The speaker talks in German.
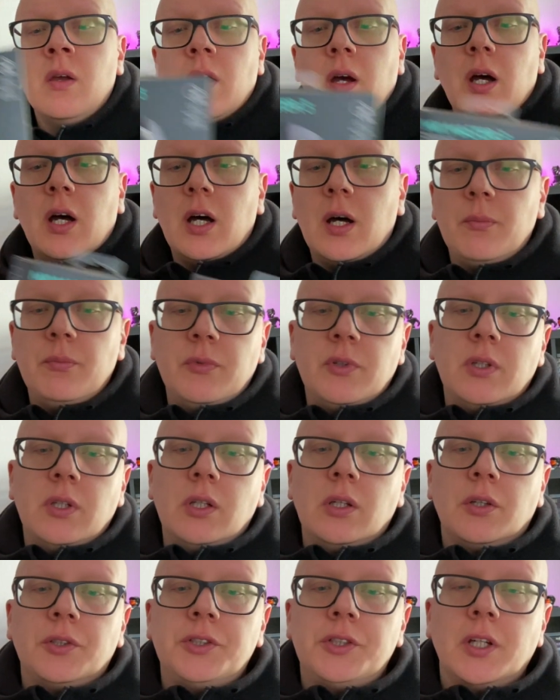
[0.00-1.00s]
Ähm, die
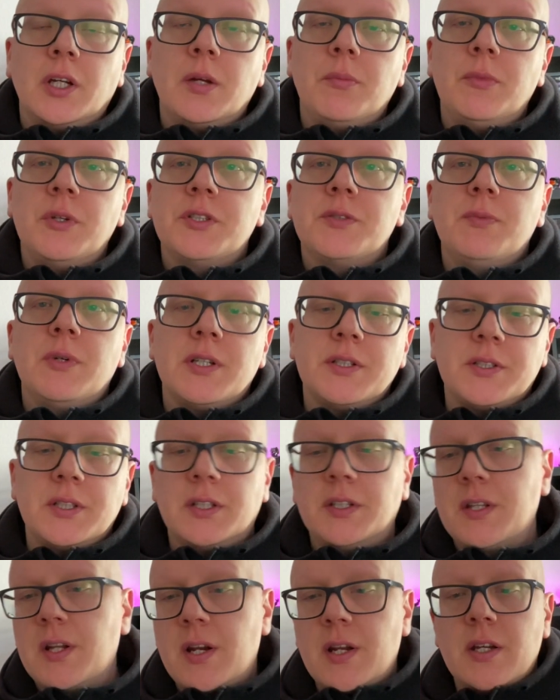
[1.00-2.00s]
Logitech MX Master
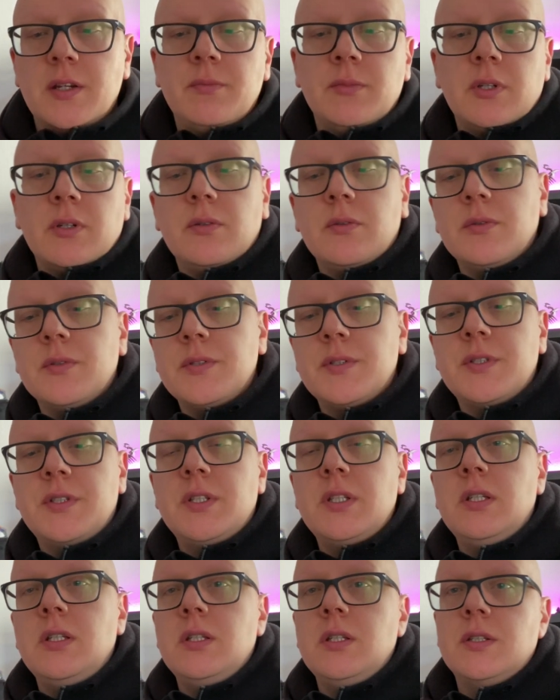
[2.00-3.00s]
3 Maus
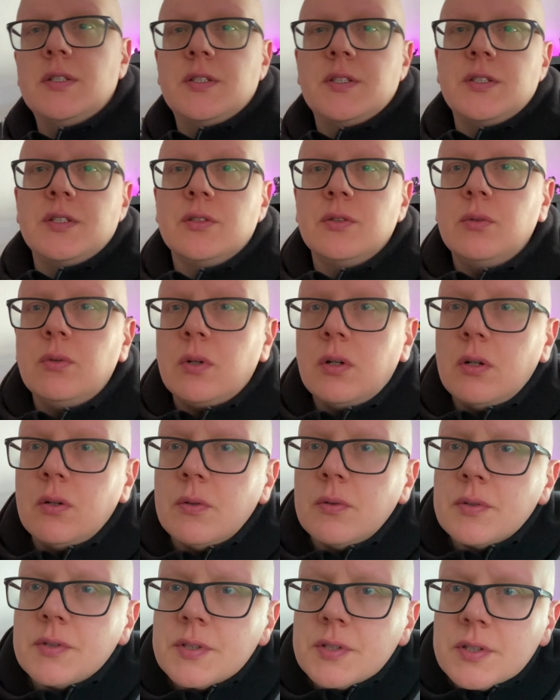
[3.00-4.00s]
sieht so
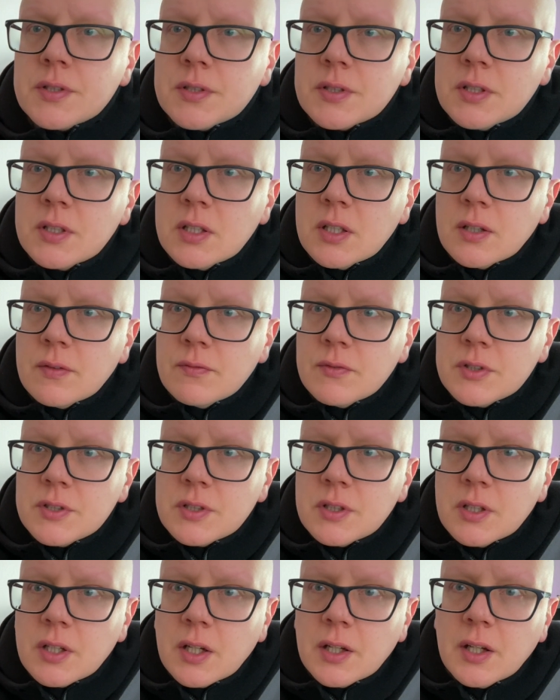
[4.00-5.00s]
aus. Hier haben wir sie
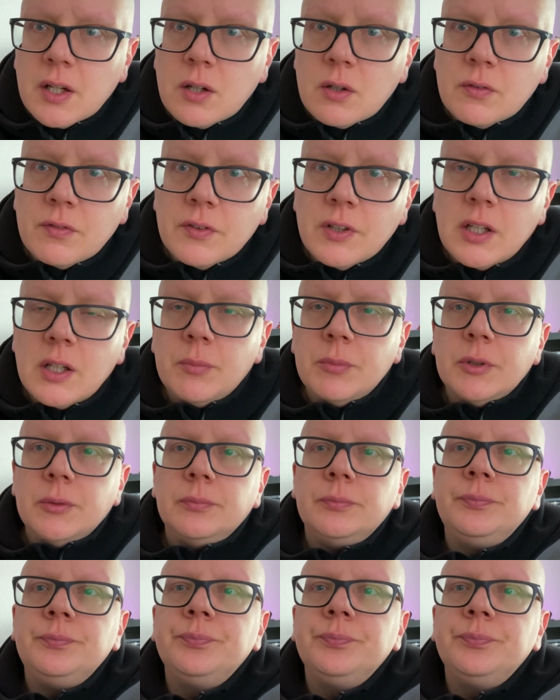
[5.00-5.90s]
in der Nahaufnahme.